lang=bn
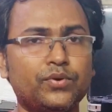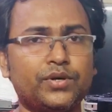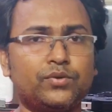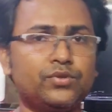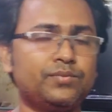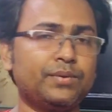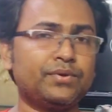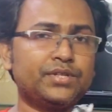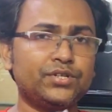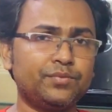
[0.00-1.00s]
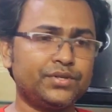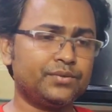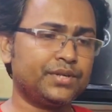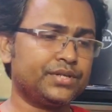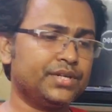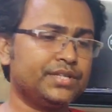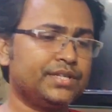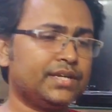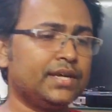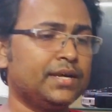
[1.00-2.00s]
টু জিবি এবং তিনশো বিশ জিবি এইচডি
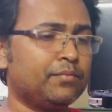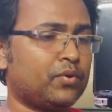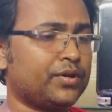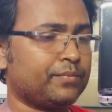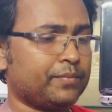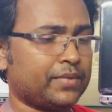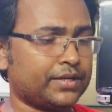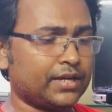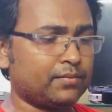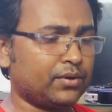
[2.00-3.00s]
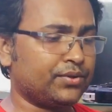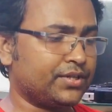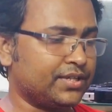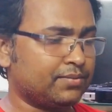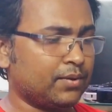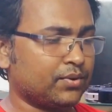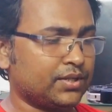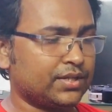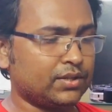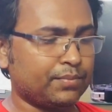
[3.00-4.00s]
দিয়ে সাড়ে বারো ইঞ্চি ডিসপ্লের
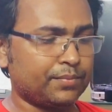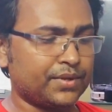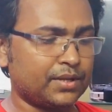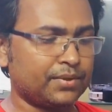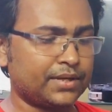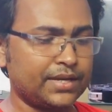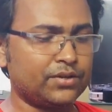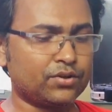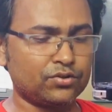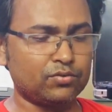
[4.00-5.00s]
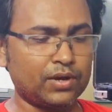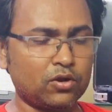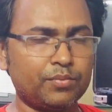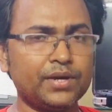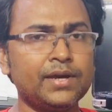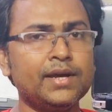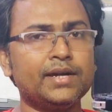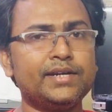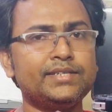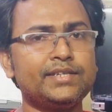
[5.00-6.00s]
মধ্যে কিন্তু আপনারা পেয়ে যাবেন ক্যারি করার জন্য ভালো হবে
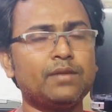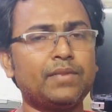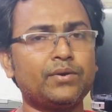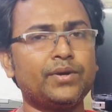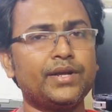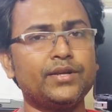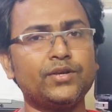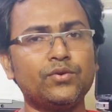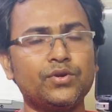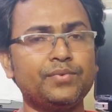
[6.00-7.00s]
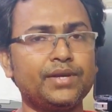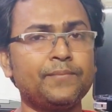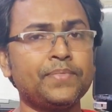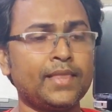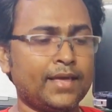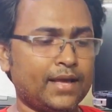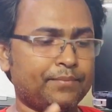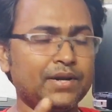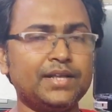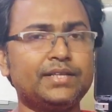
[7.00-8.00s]
ডিজিটাল মার্কেটিং ইউটিউবিং
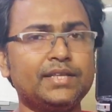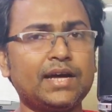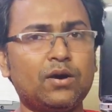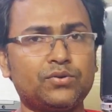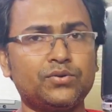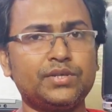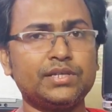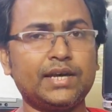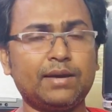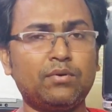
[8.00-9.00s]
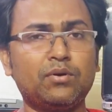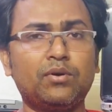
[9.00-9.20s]
ফ্রিল্যান্সিং আউটসোর্সিং এবং